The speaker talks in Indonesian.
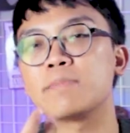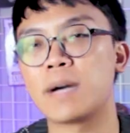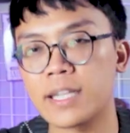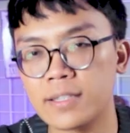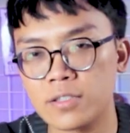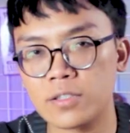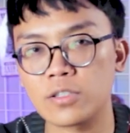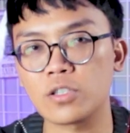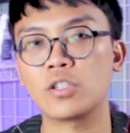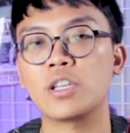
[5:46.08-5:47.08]
smart
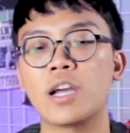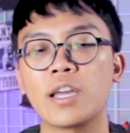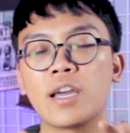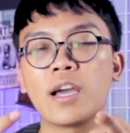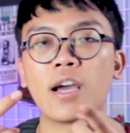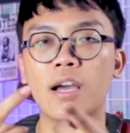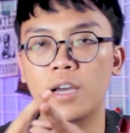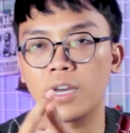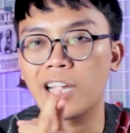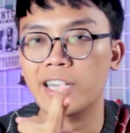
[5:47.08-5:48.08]
Contohnya kayak
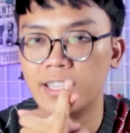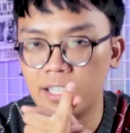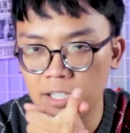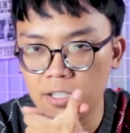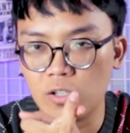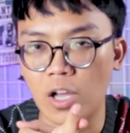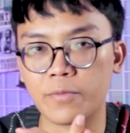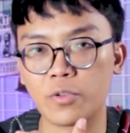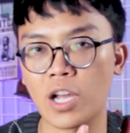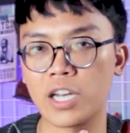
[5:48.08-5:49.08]
ngerti soal
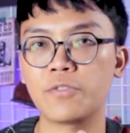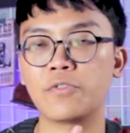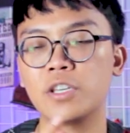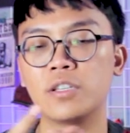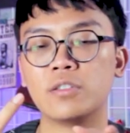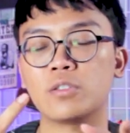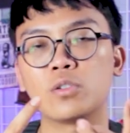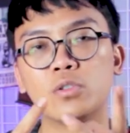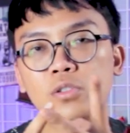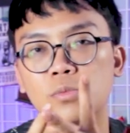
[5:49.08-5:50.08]
frugal living,
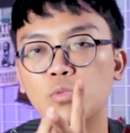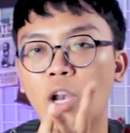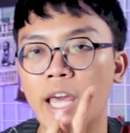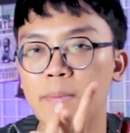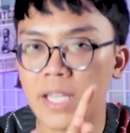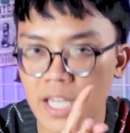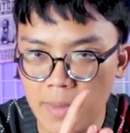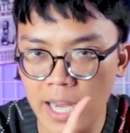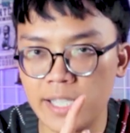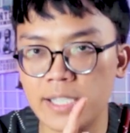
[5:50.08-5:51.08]
terus mulai
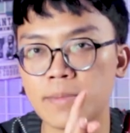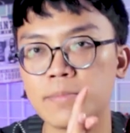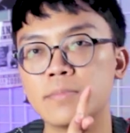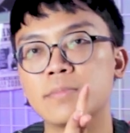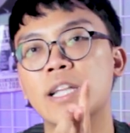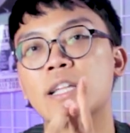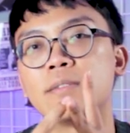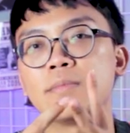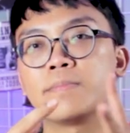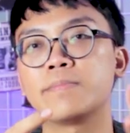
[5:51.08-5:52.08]
minimalism
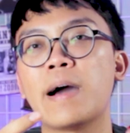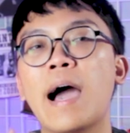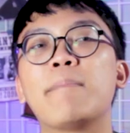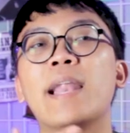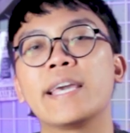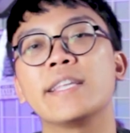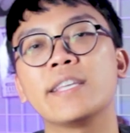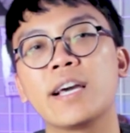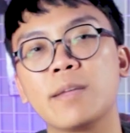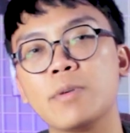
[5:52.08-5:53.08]
dan paham lain
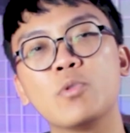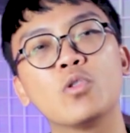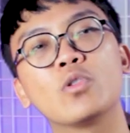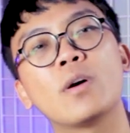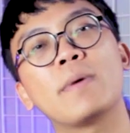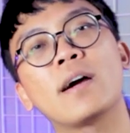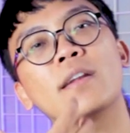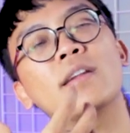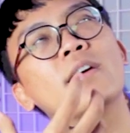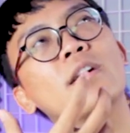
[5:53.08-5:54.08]
yang lebih
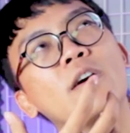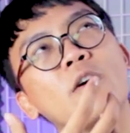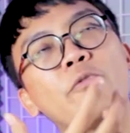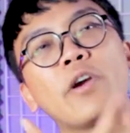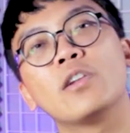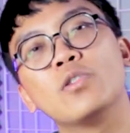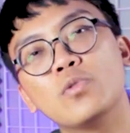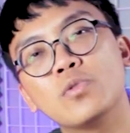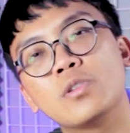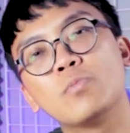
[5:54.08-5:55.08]
menguntungkan
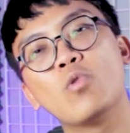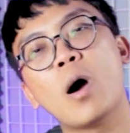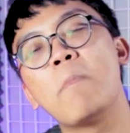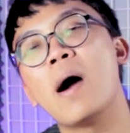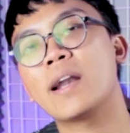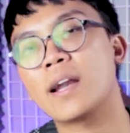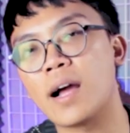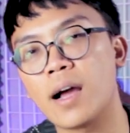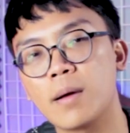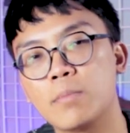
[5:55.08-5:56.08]
value sebuah
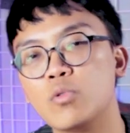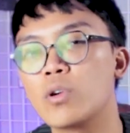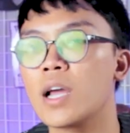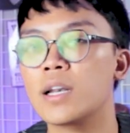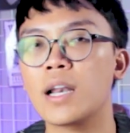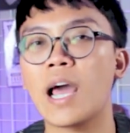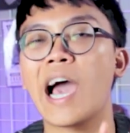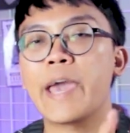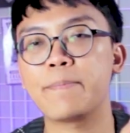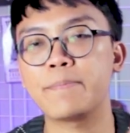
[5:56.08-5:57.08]
barang, bukan
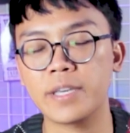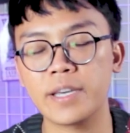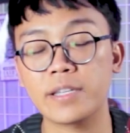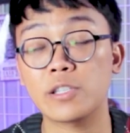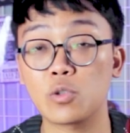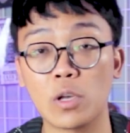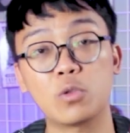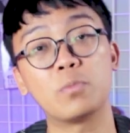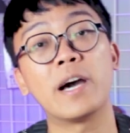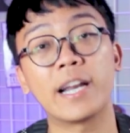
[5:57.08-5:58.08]
hype-nya
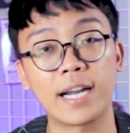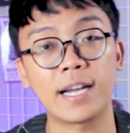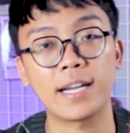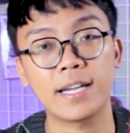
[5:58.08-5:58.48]
suatu barang.